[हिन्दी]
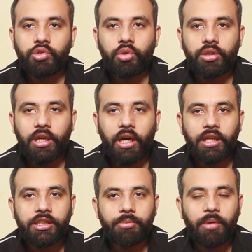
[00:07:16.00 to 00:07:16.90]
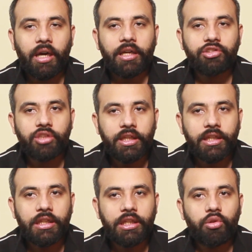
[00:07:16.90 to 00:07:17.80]
सूरत हाल जब आगे
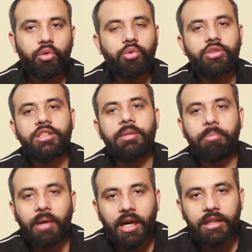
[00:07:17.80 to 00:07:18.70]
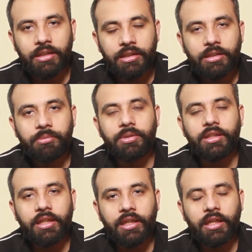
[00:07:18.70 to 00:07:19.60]
चलेगी तो उसके बाद
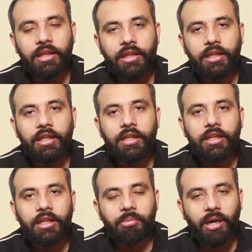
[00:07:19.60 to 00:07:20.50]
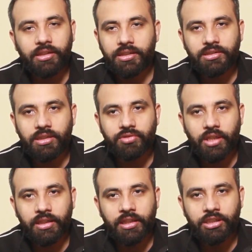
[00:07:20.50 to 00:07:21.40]
फिर देखेंगे कि बात किस तरफ
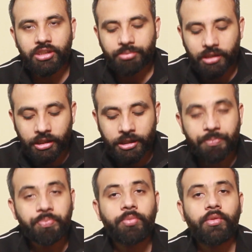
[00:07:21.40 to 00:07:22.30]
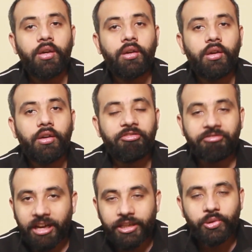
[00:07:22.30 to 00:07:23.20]
जाती है जब तक
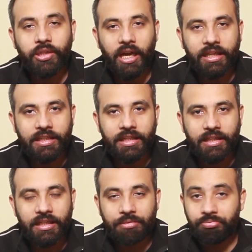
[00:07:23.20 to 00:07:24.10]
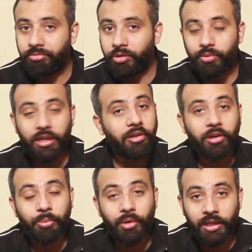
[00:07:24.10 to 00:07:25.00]
वैल्यू दिखाई नहीं देगी नॉट
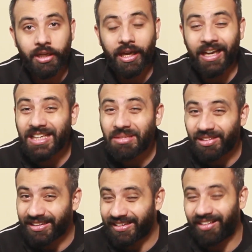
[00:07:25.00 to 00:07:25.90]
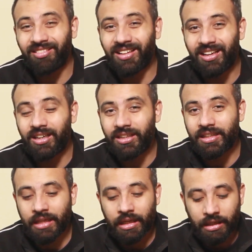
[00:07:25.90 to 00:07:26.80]
रिपोर्ट एनी मनी डाउन यार
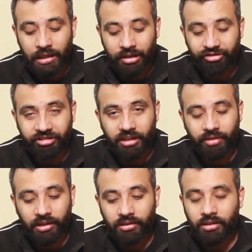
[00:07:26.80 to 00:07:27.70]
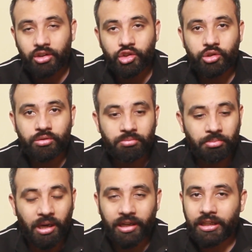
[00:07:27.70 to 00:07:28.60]
ठीक है फिल वक्त
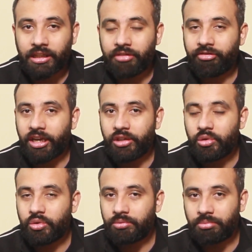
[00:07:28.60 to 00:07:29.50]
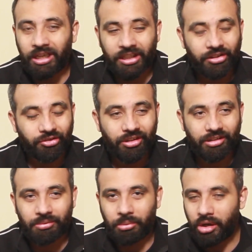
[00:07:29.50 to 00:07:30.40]
मार्केट की वैल्यू मार्केट
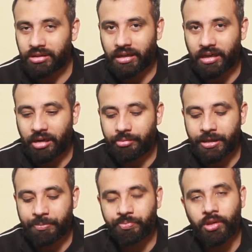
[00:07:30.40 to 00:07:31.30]
वर्थ बहुत ख़राब है